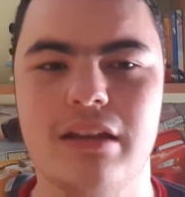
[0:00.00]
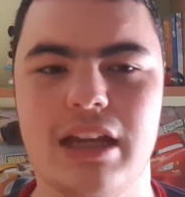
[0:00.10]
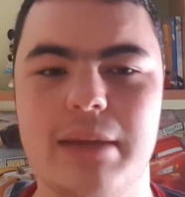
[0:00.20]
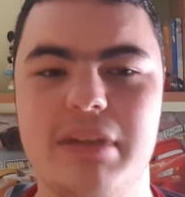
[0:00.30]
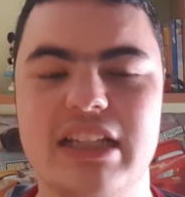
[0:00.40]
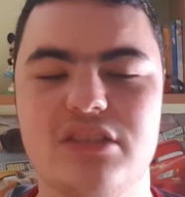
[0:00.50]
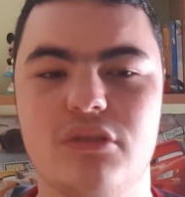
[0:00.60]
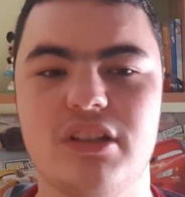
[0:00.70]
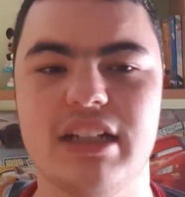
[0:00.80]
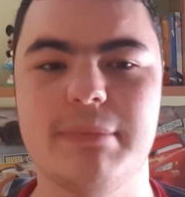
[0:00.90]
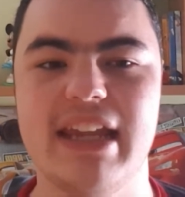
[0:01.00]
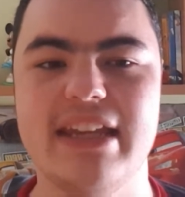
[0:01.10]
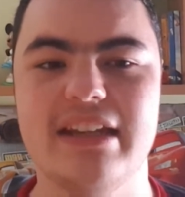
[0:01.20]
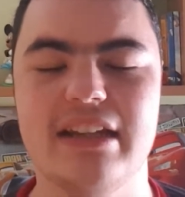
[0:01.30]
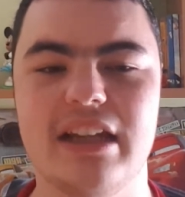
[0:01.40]
Heavenly Sword
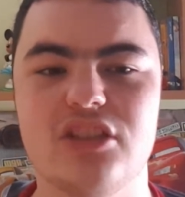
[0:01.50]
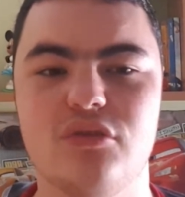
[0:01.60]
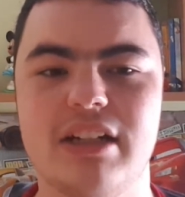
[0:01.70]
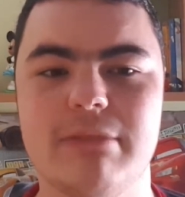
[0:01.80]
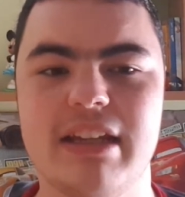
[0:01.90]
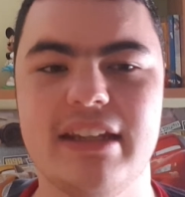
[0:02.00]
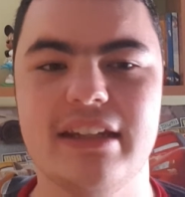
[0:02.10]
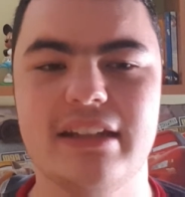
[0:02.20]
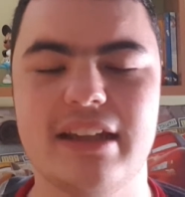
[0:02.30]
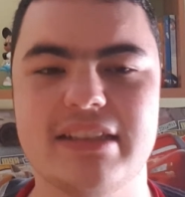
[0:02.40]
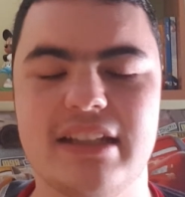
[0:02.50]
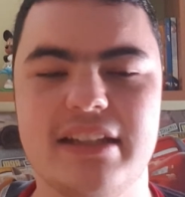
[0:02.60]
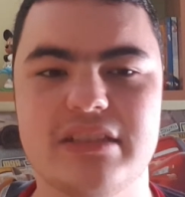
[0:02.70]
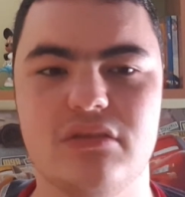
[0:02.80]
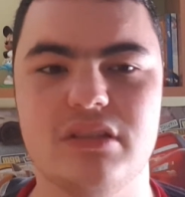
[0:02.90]
Remake es un remake que está en
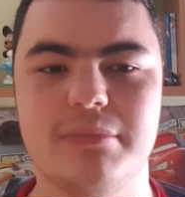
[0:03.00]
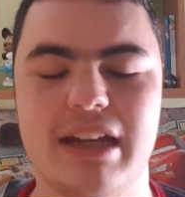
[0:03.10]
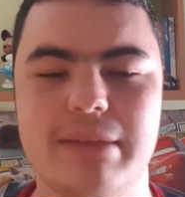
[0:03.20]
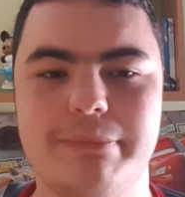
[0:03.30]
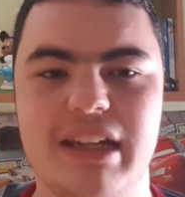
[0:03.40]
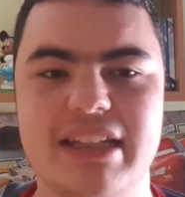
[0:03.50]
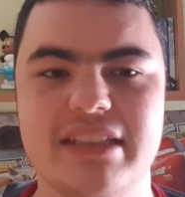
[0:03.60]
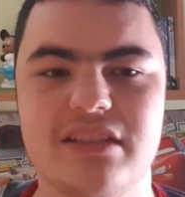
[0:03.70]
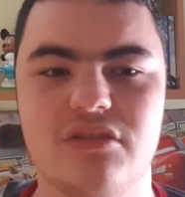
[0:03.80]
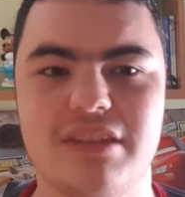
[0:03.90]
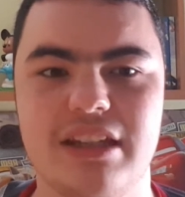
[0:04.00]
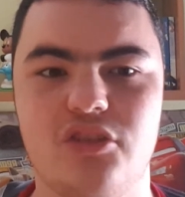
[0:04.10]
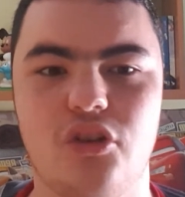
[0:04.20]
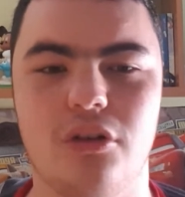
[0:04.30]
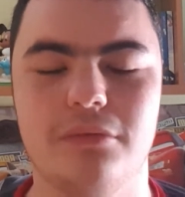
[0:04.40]
exclusiva en PlayStation
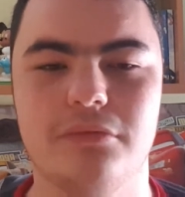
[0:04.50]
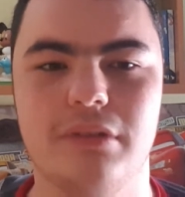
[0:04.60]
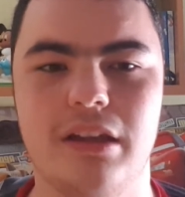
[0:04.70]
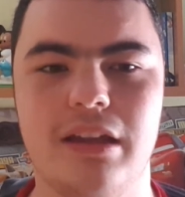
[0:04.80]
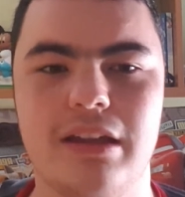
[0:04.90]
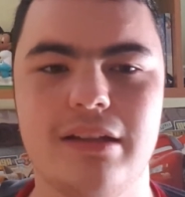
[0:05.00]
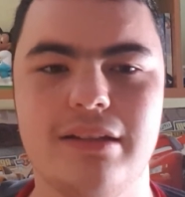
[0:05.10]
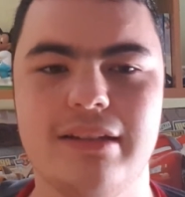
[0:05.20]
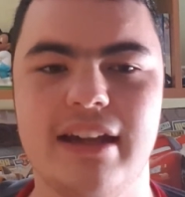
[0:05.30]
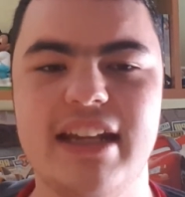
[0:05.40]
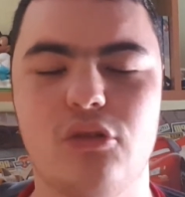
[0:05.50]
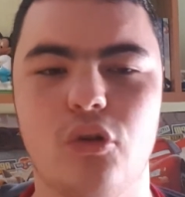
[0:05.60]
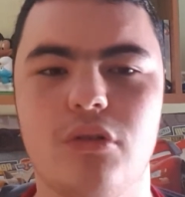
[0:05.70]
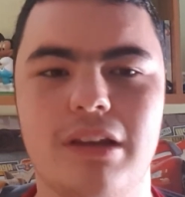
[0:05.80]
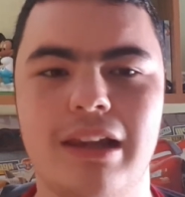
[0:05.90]
5.
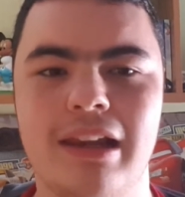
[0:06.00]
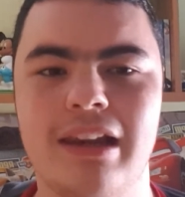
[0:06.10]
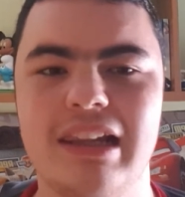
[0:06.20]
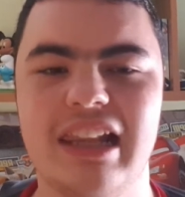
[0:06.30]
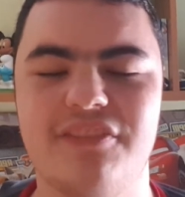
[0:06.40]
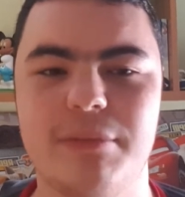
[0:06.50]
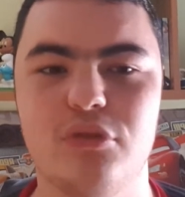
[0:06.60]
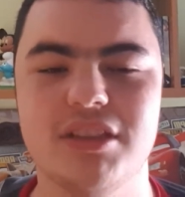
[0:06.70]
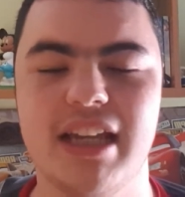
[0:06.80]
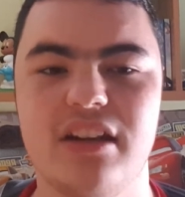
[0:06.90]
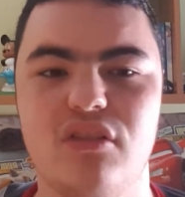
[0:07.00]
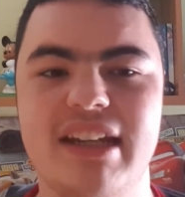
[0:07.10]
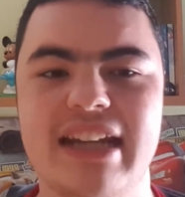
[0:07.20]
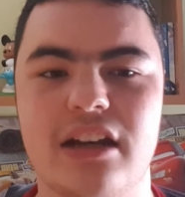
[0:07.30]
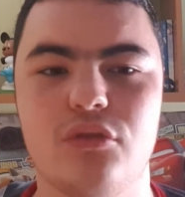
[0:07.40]
Nariko, la famosa
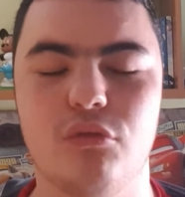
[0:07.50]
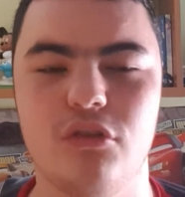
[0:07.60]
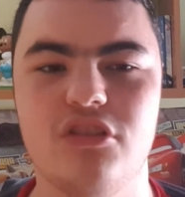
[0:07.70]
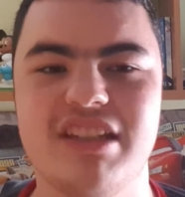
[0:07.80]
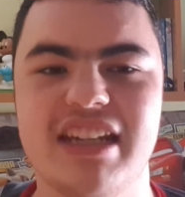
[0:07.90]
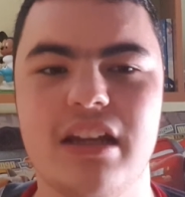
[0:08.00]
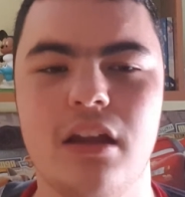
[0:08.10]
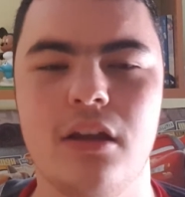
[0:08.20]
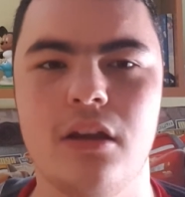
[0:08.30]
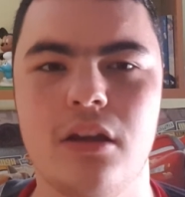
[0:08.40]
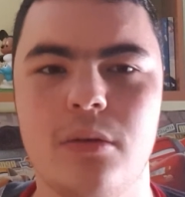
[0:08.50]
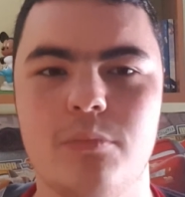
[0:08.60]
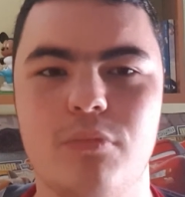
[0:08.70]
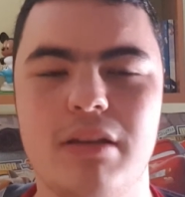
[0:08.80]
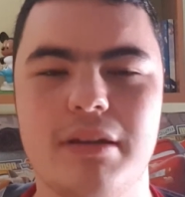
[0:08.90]
heroína Kunochi,
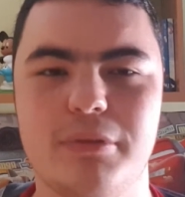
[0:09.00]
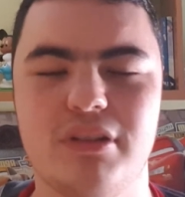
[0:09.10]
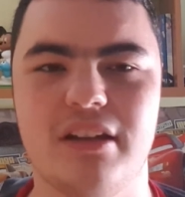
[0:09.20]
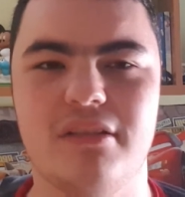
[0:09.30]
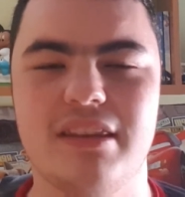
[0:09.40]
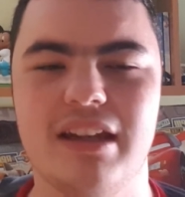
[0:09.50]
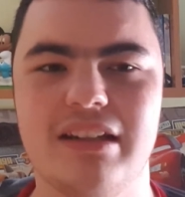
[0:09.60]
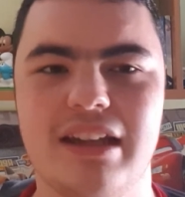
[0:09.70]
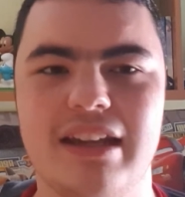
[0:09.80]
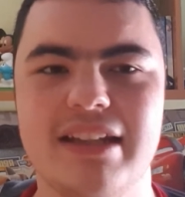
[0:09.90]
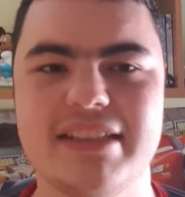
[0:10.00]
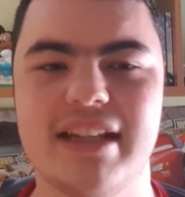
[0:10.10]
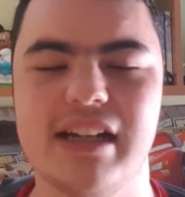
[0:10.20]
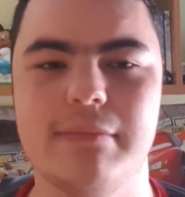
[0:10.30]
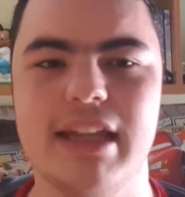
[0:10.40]
vuelve a protagonizar en este
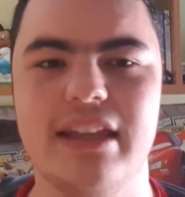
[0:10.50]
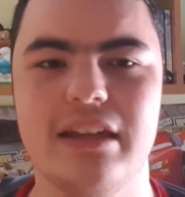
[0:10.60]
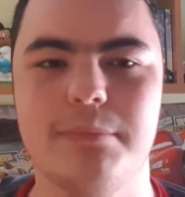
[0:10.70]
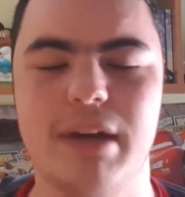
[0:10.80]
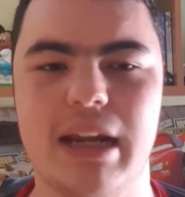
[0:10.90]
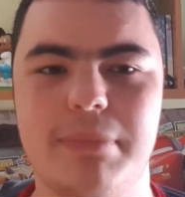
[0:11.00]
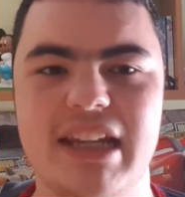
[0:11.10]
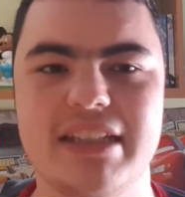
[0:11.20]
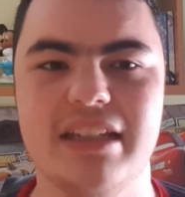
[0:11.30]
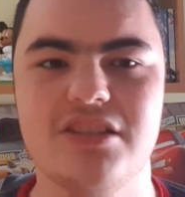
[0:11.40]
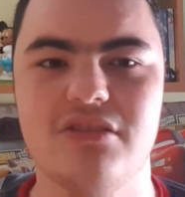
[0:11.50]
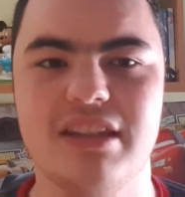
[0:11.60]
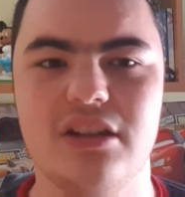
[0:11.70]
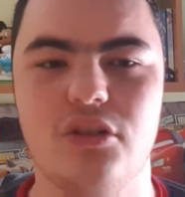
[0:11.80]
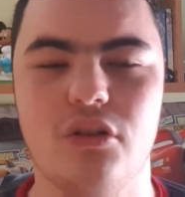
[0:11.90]
remake para PlayStation
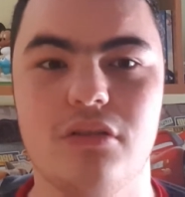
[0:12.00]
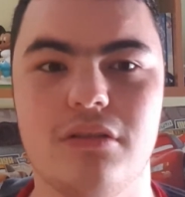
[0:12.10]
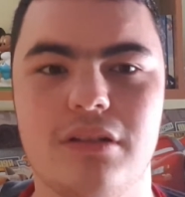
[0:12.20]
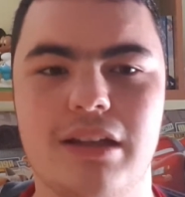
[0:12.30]
5.